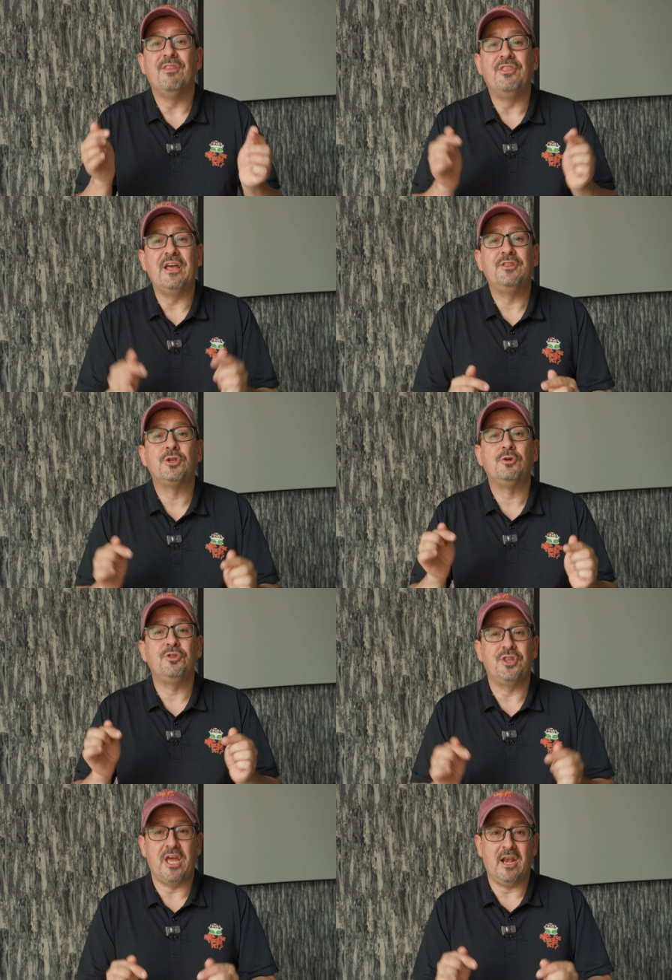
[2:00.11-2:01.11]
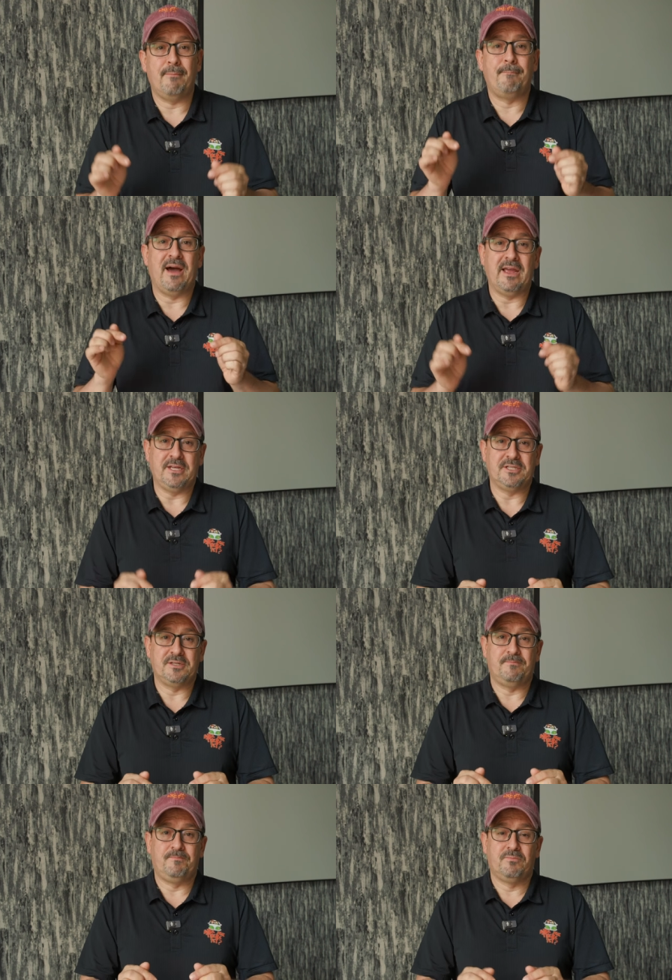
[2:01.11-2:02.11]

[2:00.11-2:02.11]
dentro del país.